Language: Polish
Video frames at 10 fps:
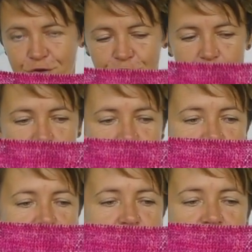o tak,
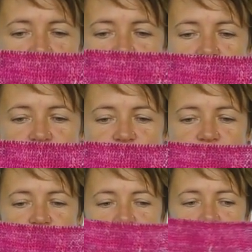w jednej
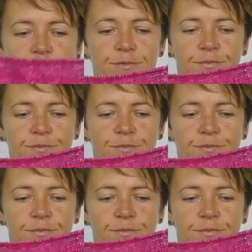części.